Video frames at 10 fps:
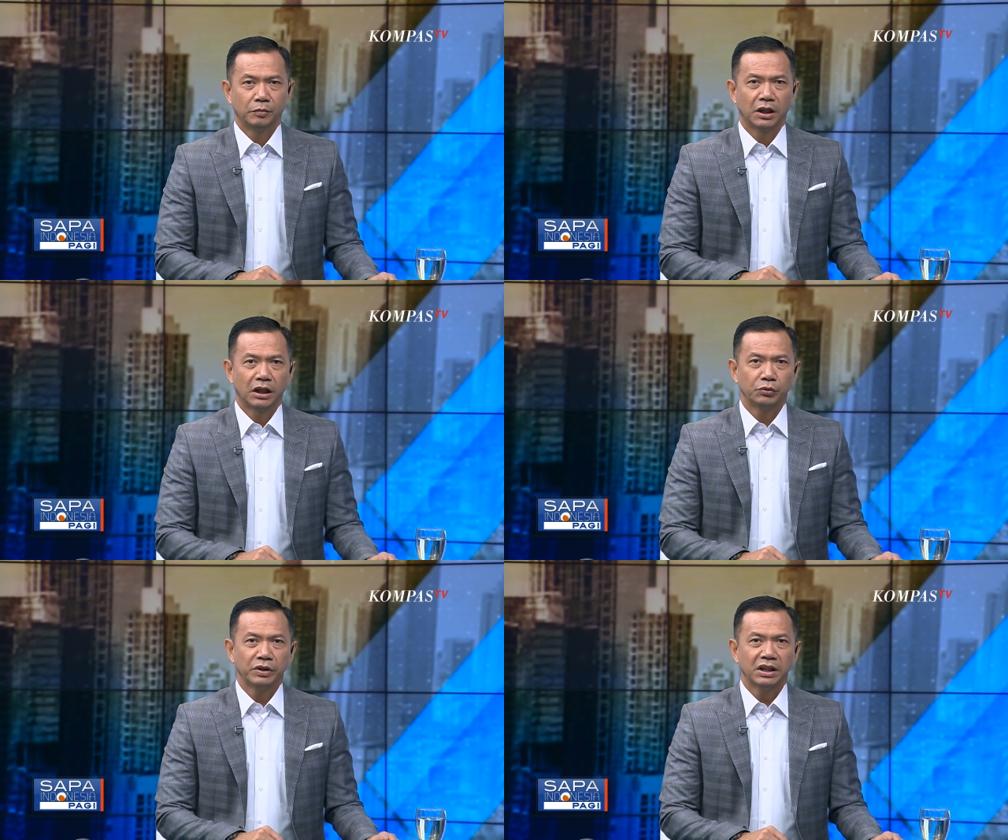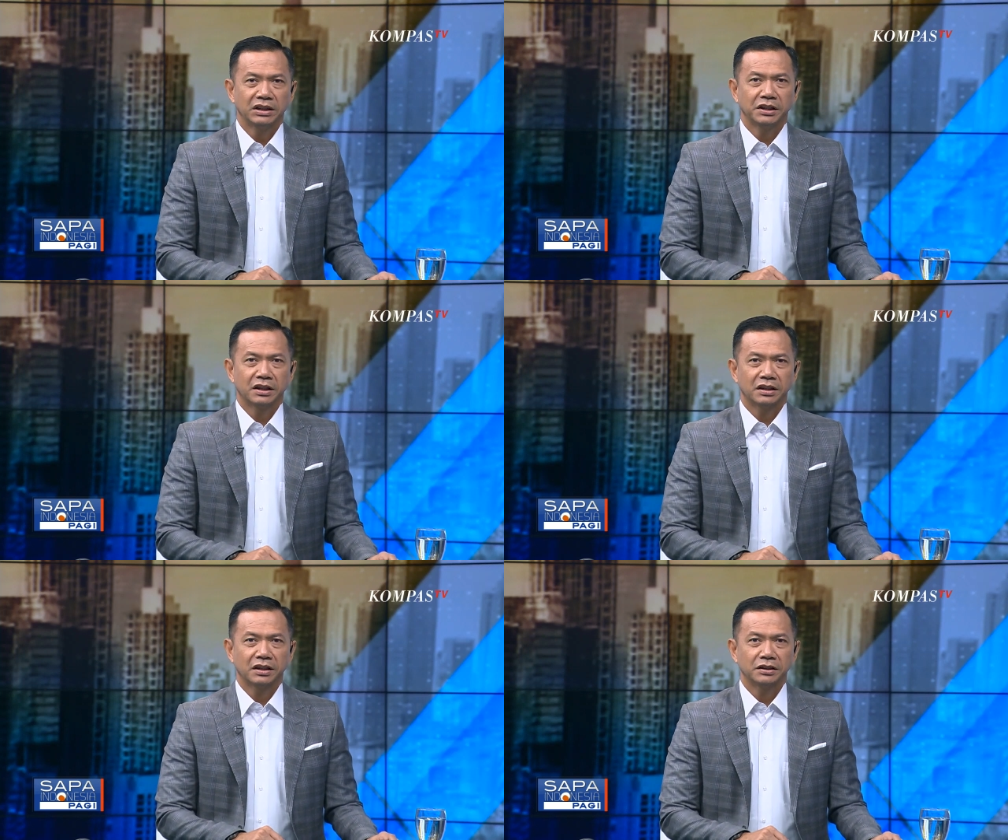Melalui
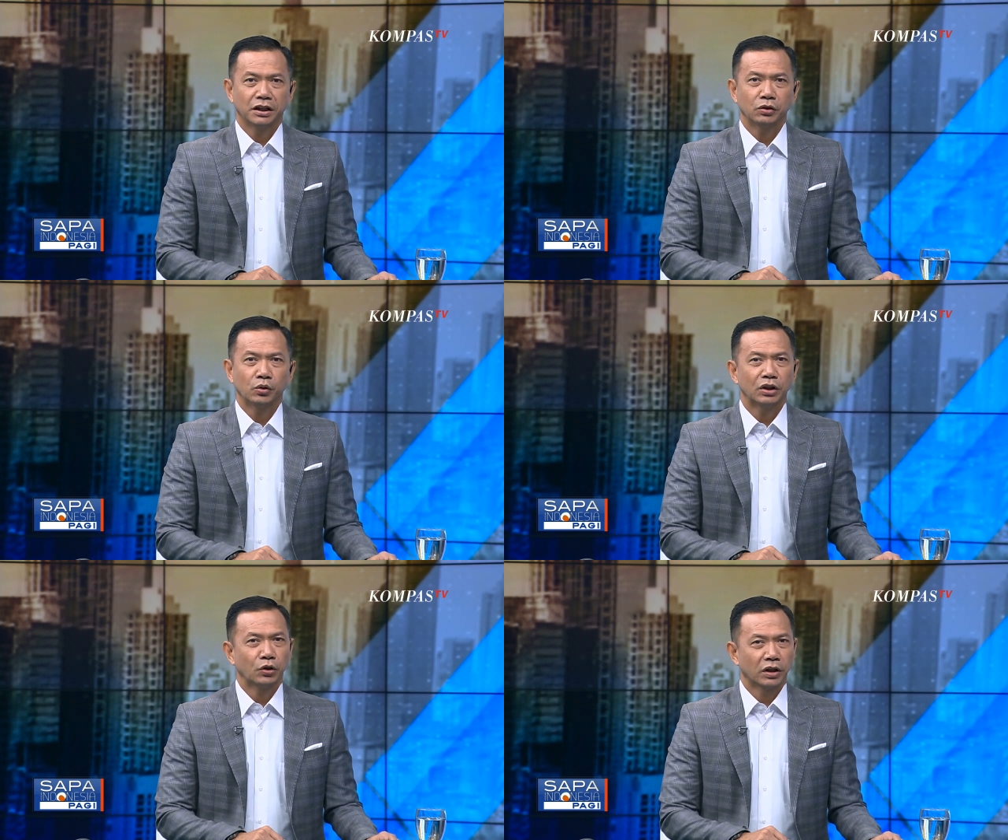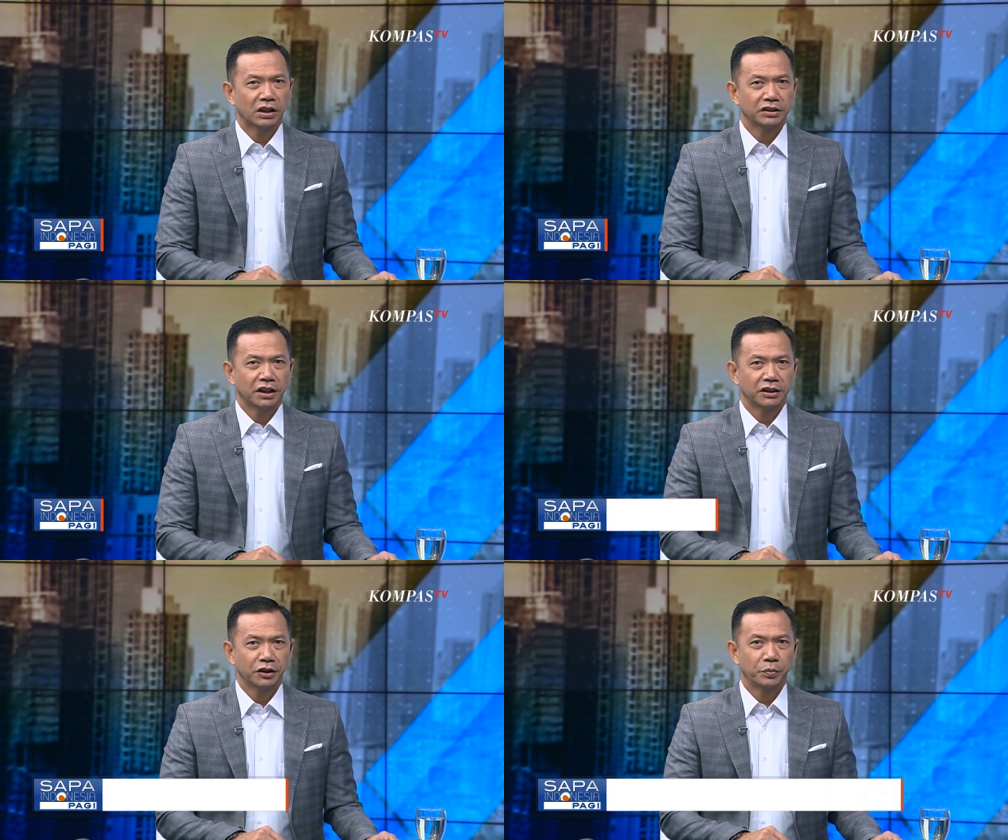acara jagoan lokal
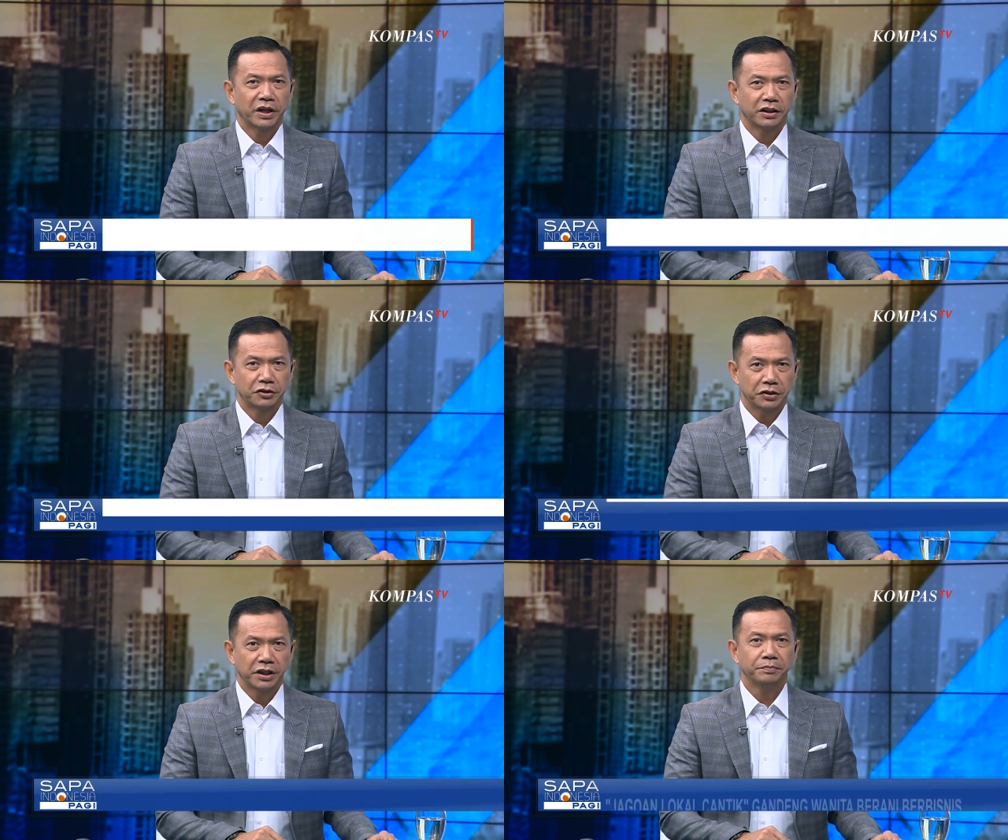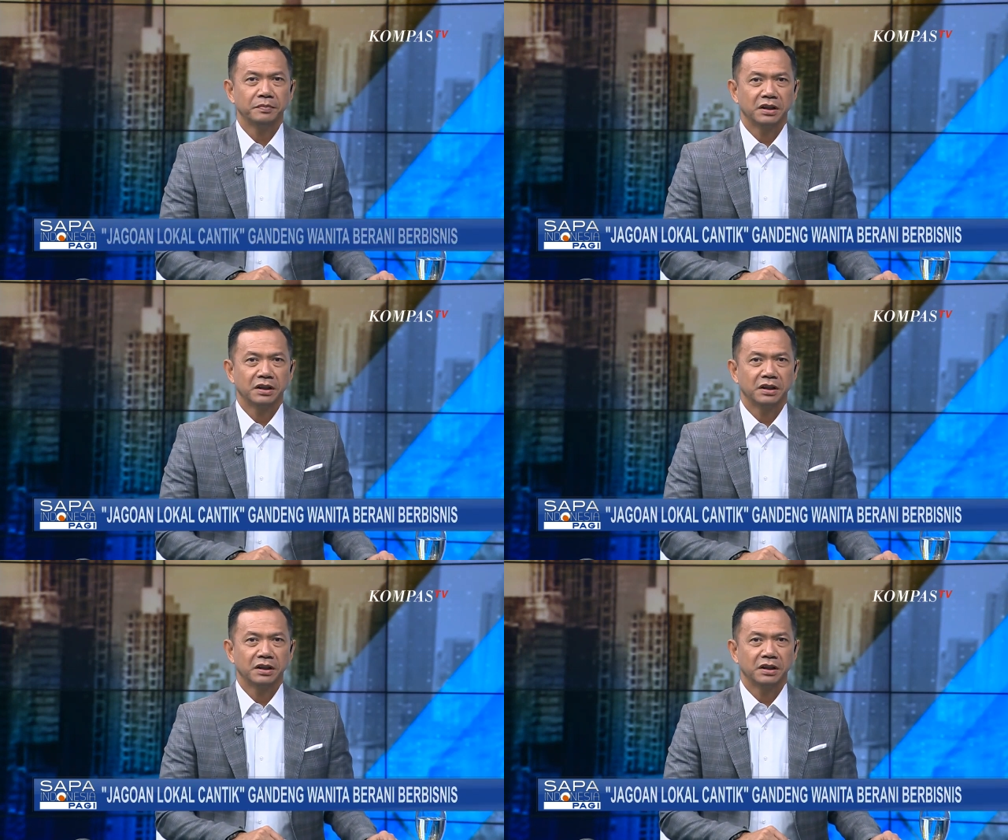cantik Preneurship,